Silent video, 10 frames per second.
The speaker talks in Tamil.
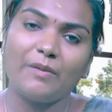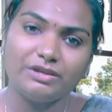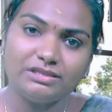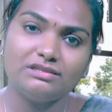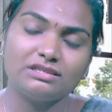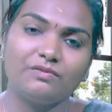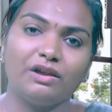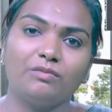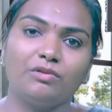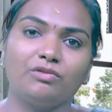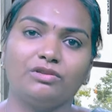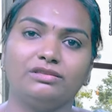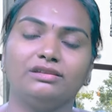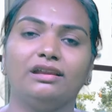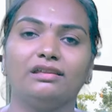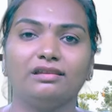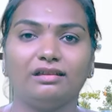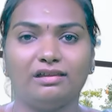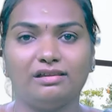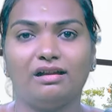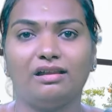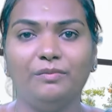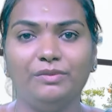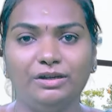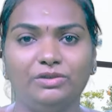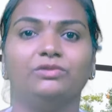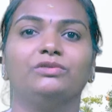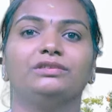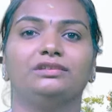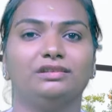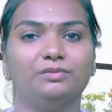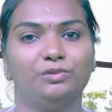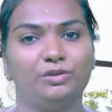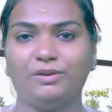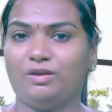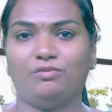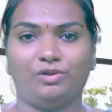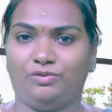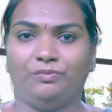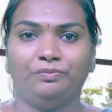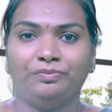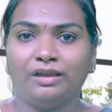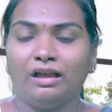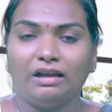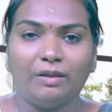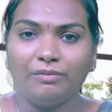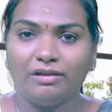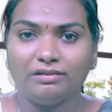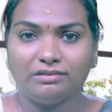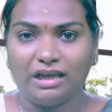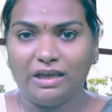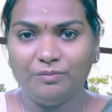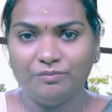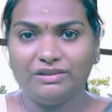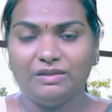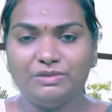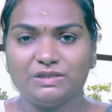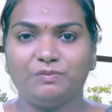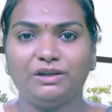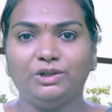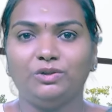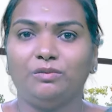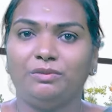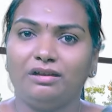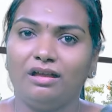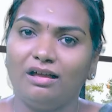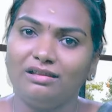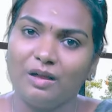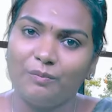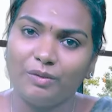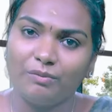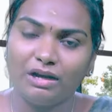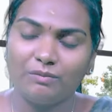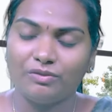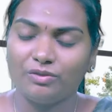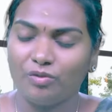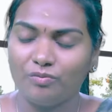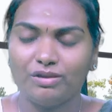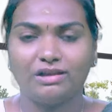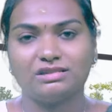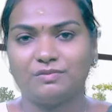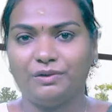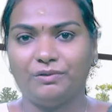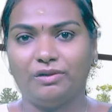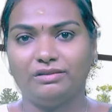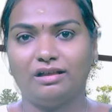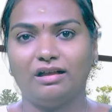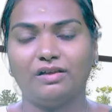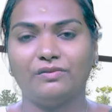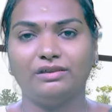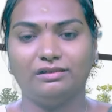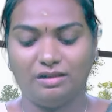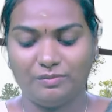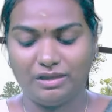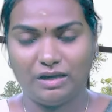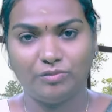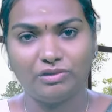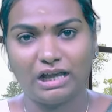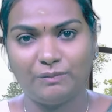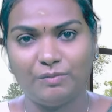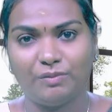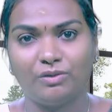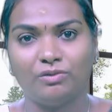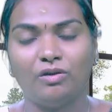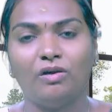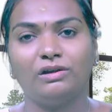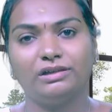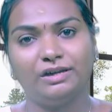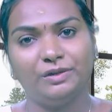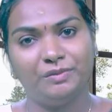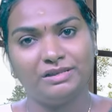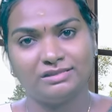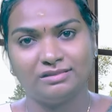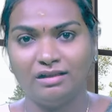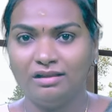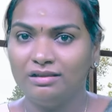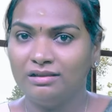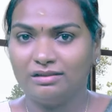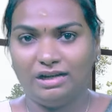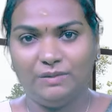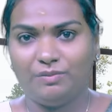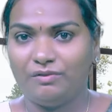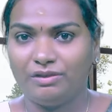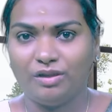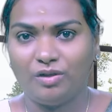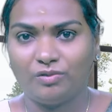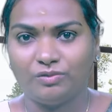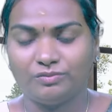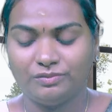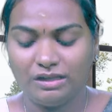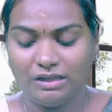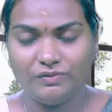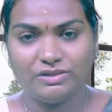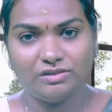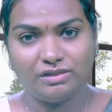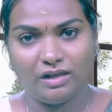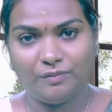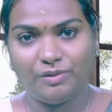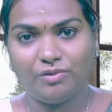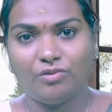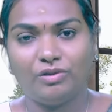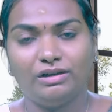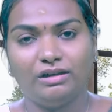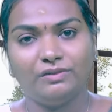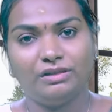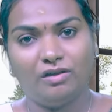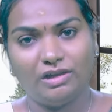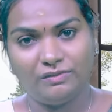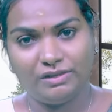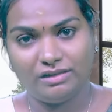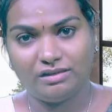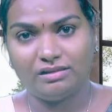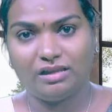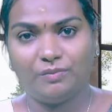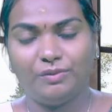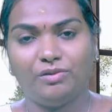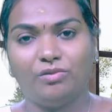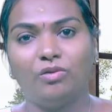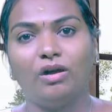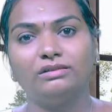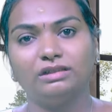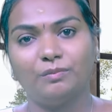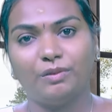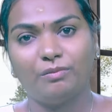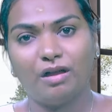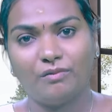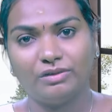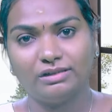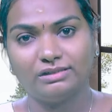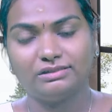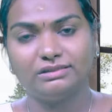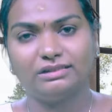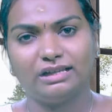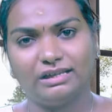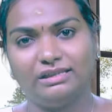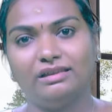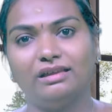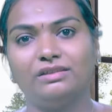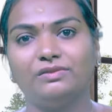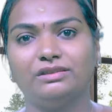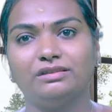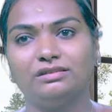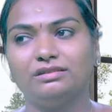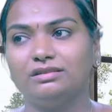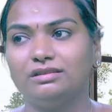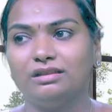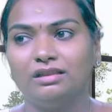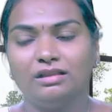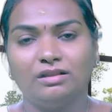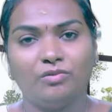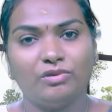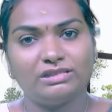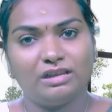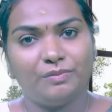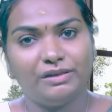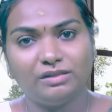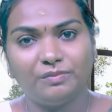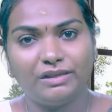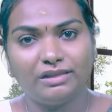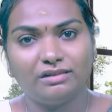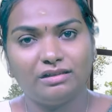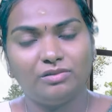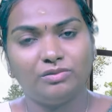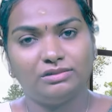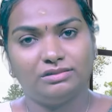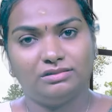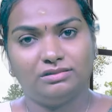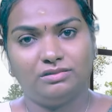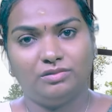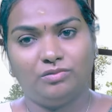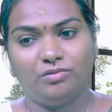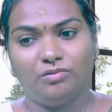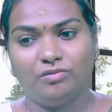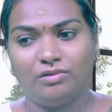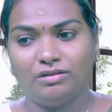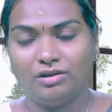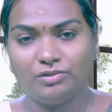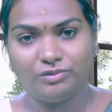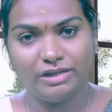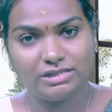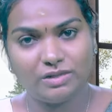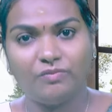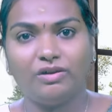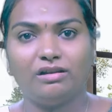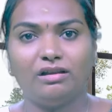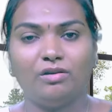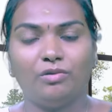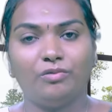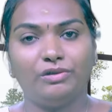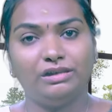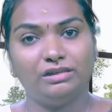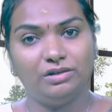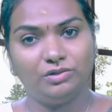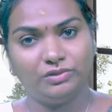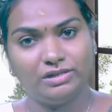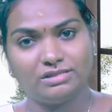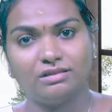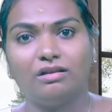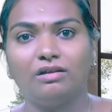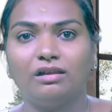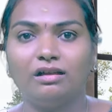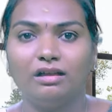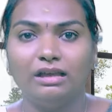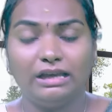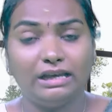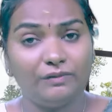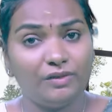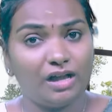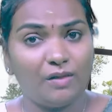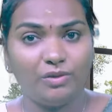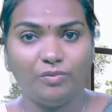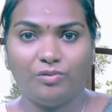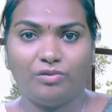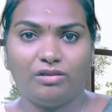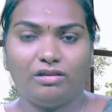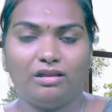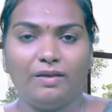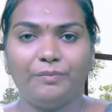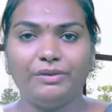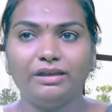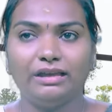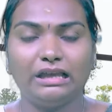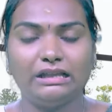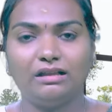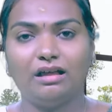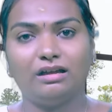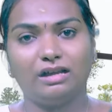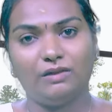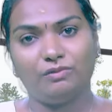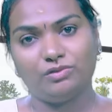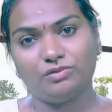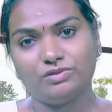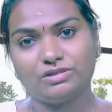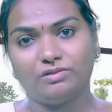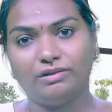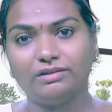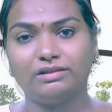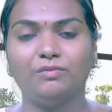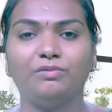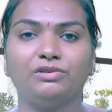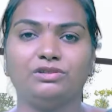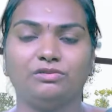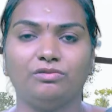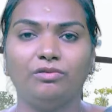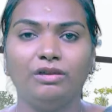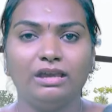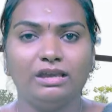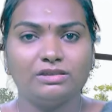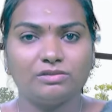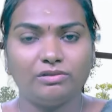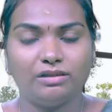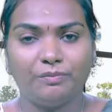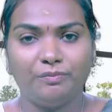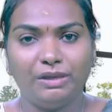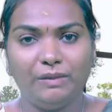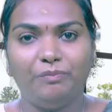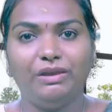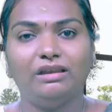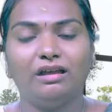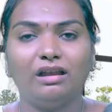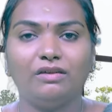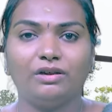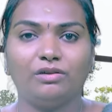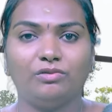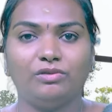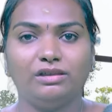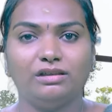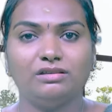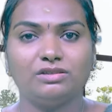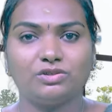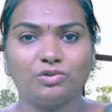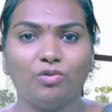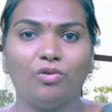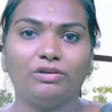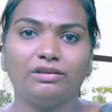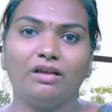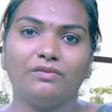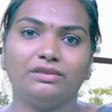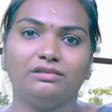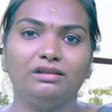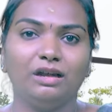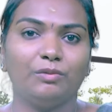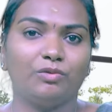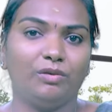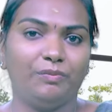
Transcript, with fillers: எமர்ஜென்சிவாக நம்ம கொடுத்து இழந்த கை காலை மீண்டும் வந்துட்டு புதுப்பிக்க முடியும் நம்ம அந்த டைம் வந்து மிஸ் பண்ணிட்டோம் அப்படின்னா அதுக்கப்புறமா நம்ம வந்து ரொம்ப கஷ்டப்படணும் அதுக்காக வந்துட்டு நம்ம தினமும் தெரப்பி பண்ணணும் ஆல்டர்னேட்டிவ் மெடிசன் தான் கண்டிப்பாக வந்தாகணும் ஃபிசியோதெரப்பியோ இல்லைனா வந்து ஆயுர்வேதிக்கில் தெரப்பியோ அதுக்கப்புறமா அவங்களுக்கு நிறைய இது வந்துட்டு ஒரு சில பேருக்கு பார்த்தீங்கன்னா ஒரு ஒன் ஆர் டூ டேஸ்லேயும் வரலாம் ஒன் இயர் டூ இயர்ஸும் ஆகலாம் இல்லை வராமலும் போகலாம் அப்போ இதுக்காக நான் இவ்வளோ தூரம் சொல்லணுன்றதை புரிஞ்சுக்கணும் ஸோ இந்த பிபினால் வரக்கூடிய ஸ்ட்ரோக் தான் வந்துட்டு நமக்கு ஒரு